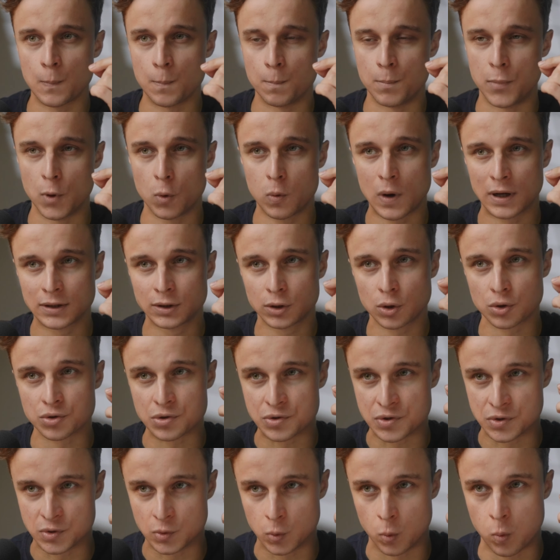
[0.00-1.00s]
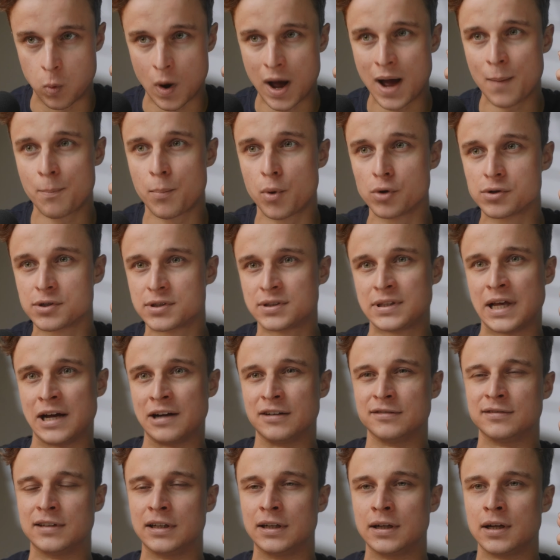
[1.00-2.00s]
była to zła
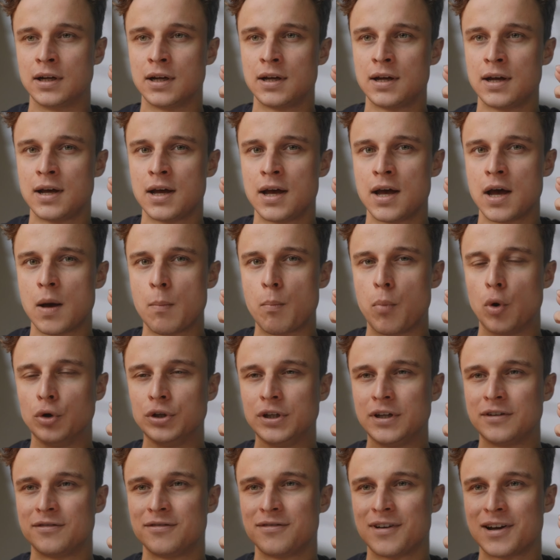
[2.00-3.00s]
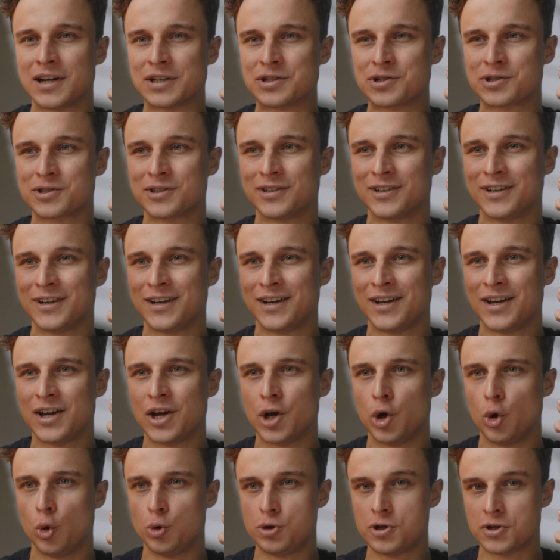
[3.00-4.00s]
postawa, ponieważ
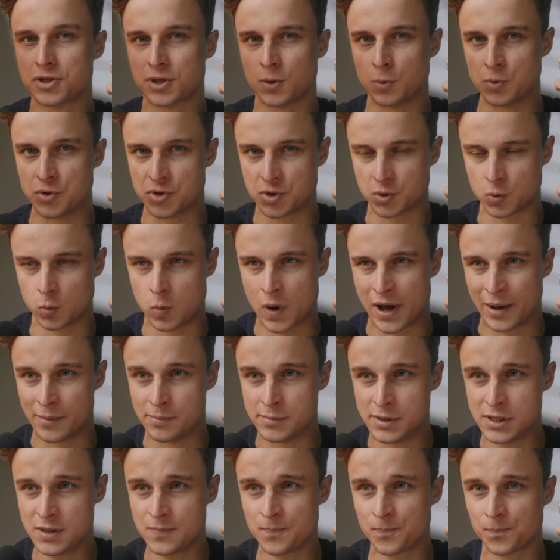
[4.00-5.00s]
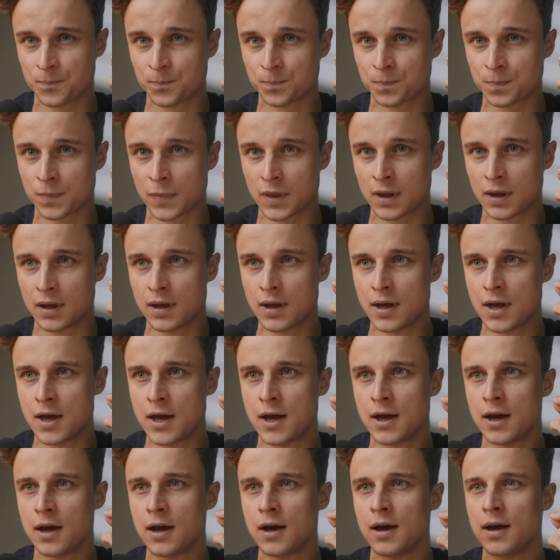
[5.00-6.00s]
ludzie są słabi
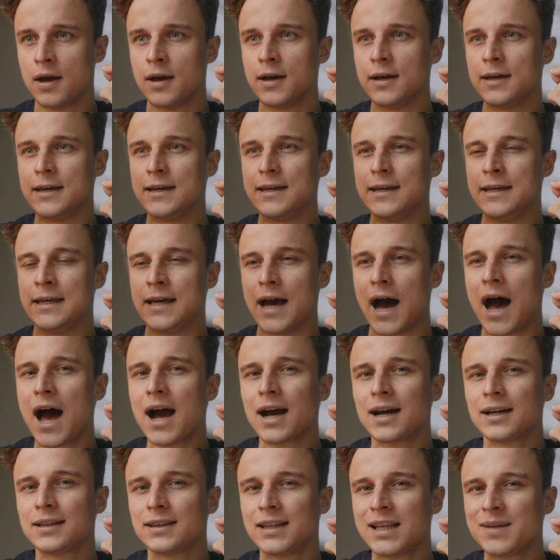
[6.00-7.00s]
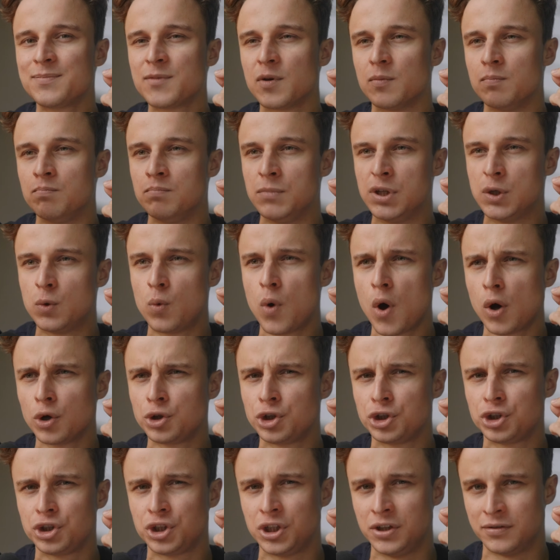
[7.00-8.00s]
i aktem
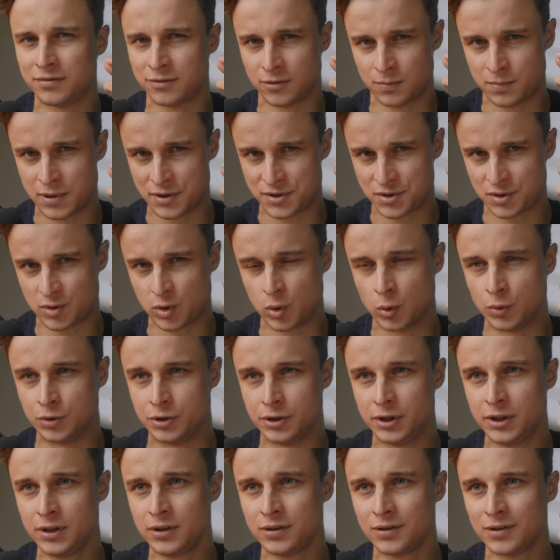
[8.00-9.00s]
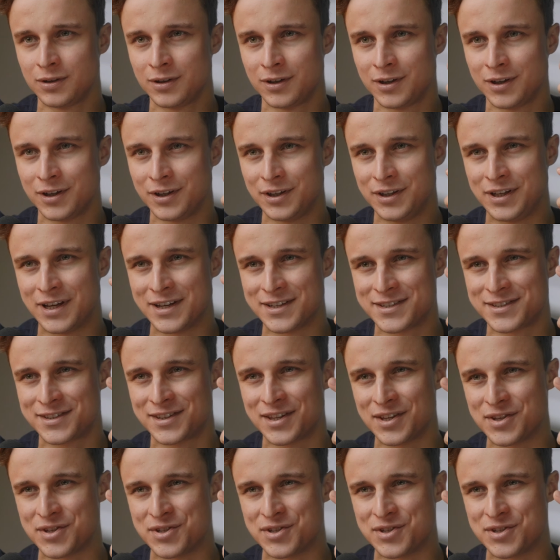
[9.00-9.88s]
miłości wobec ludzi jest